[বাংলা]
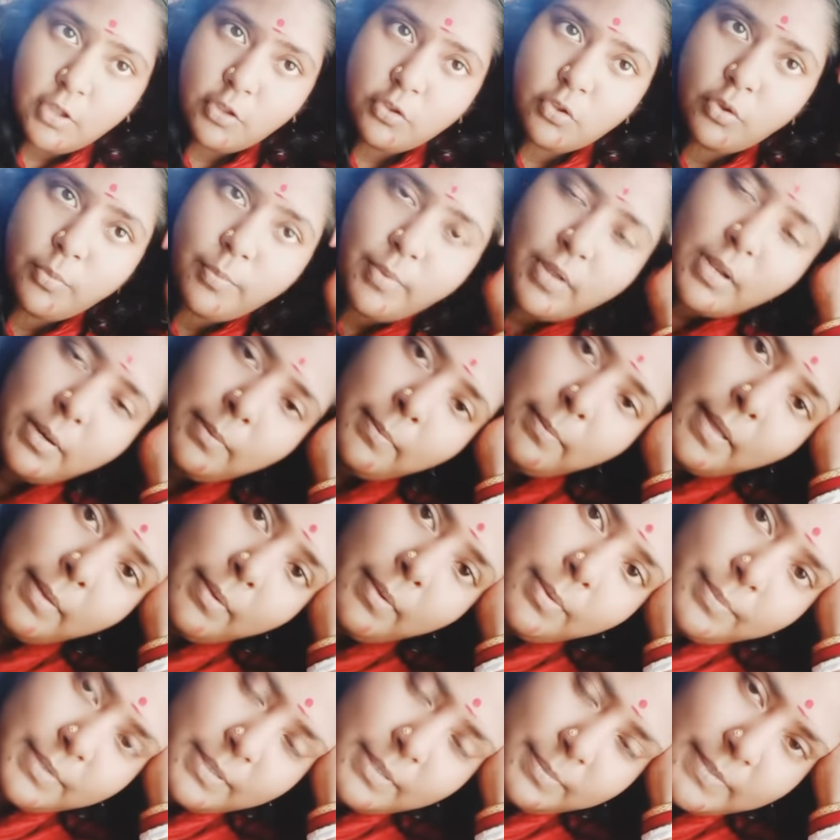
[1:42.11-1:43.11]
তোমার বাবা
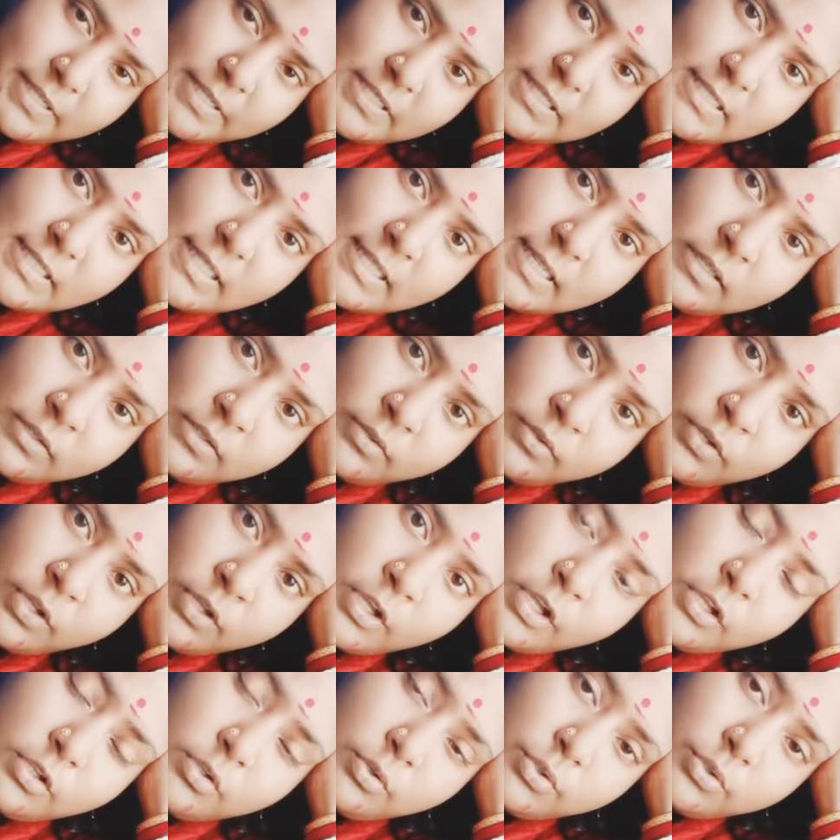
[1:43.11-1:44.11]
মায়ের পাশে থাকো
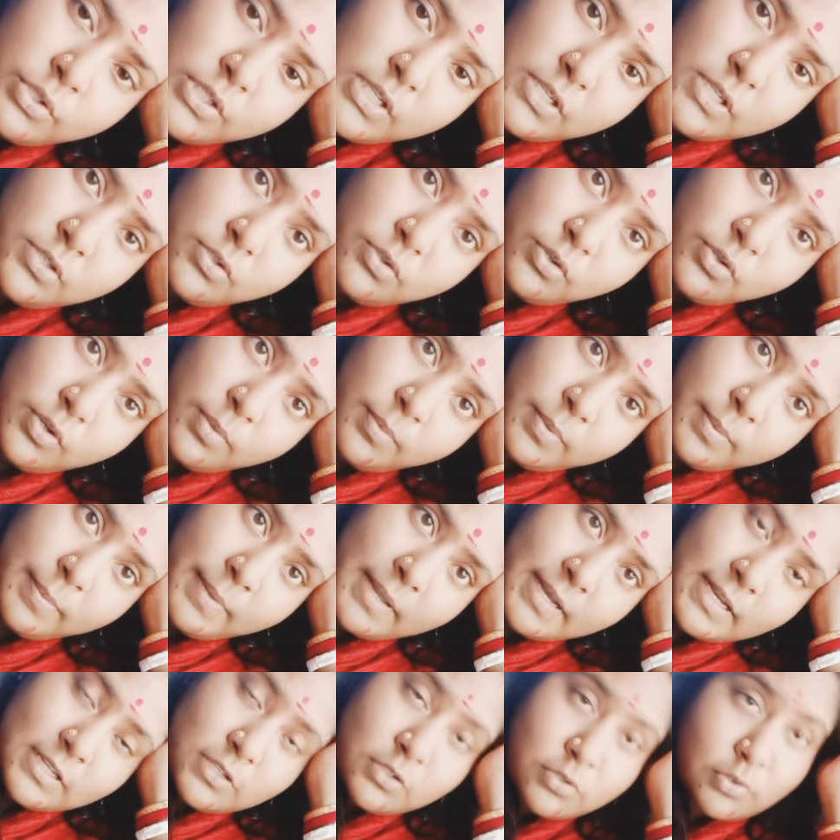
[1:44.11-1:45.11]
তো সেই জন্য আমি
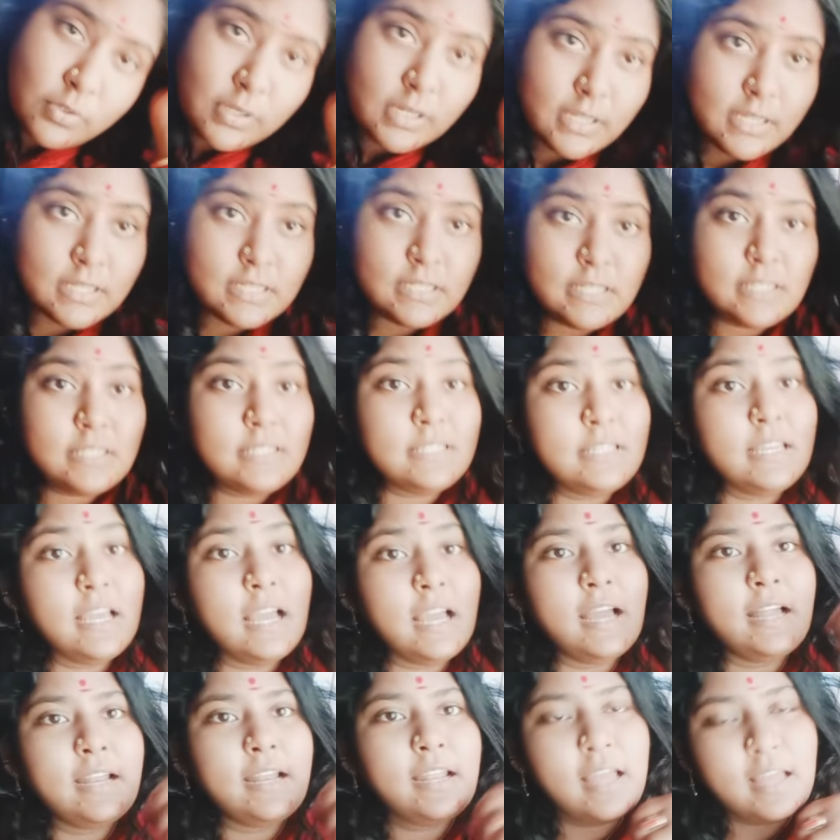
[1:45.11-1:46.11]
বাড়ি চলে এসেছি
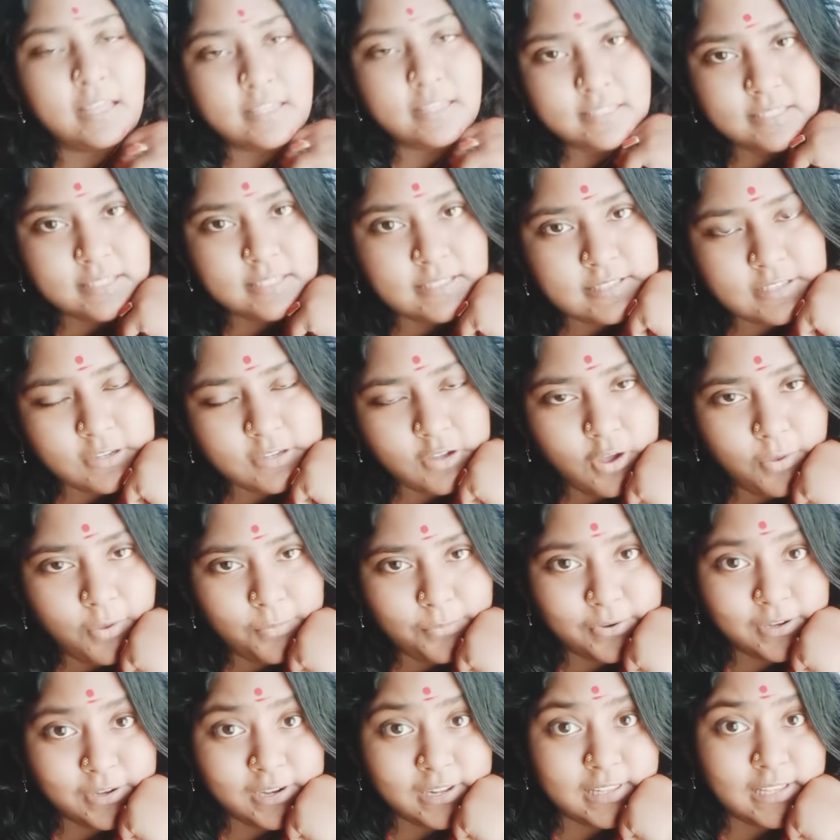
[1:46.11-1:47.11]
আর আজকে যে
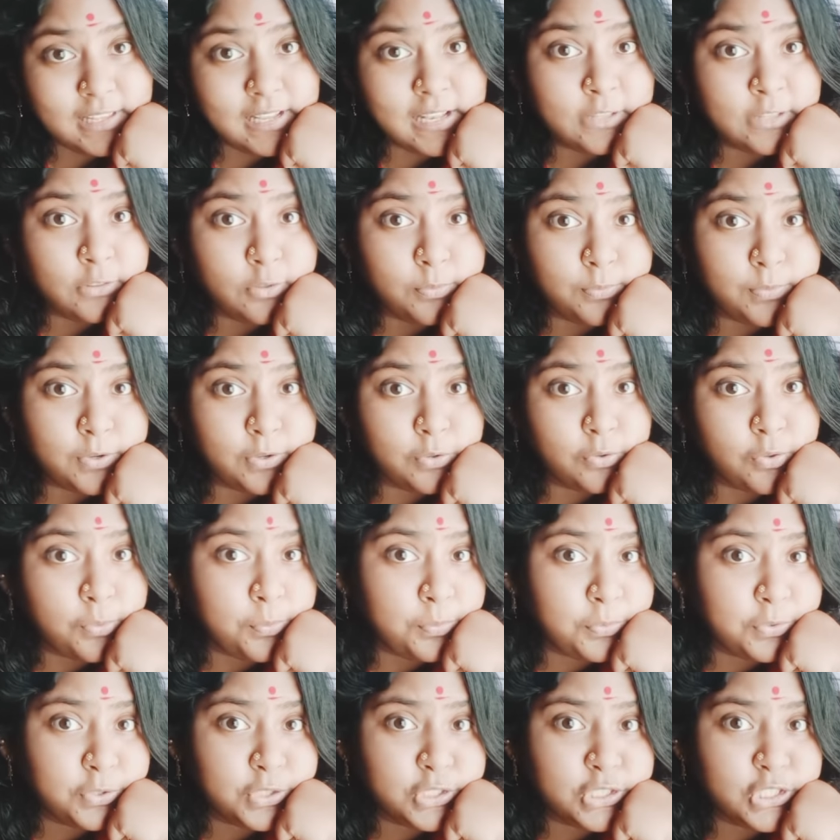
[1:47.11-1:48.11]
খবরটা দিলে তোমরা খুব
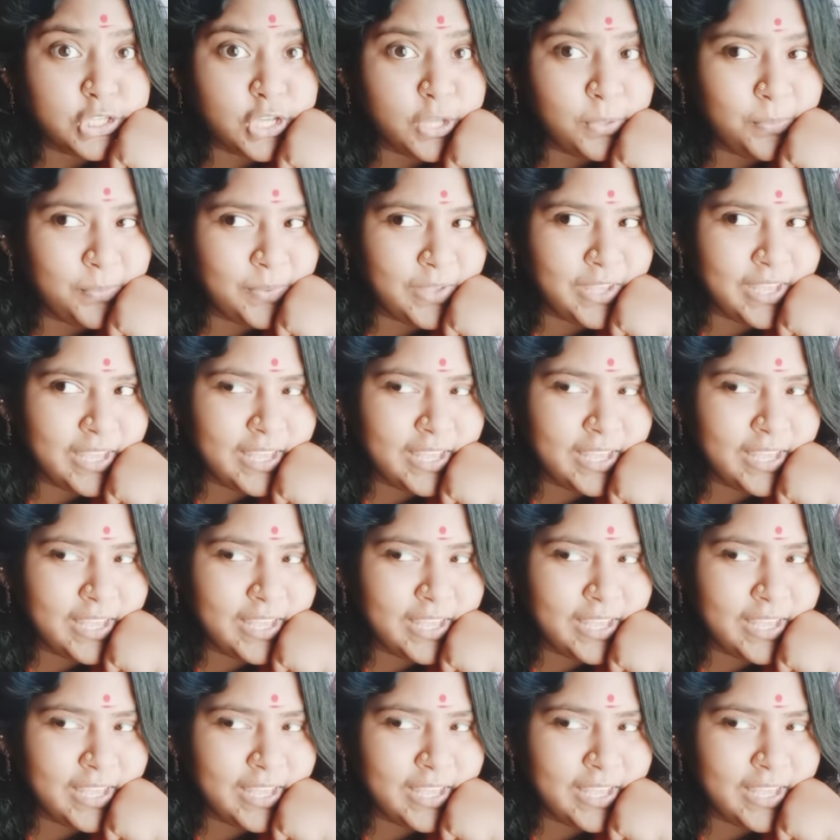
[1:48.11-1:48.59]
খুশি হবে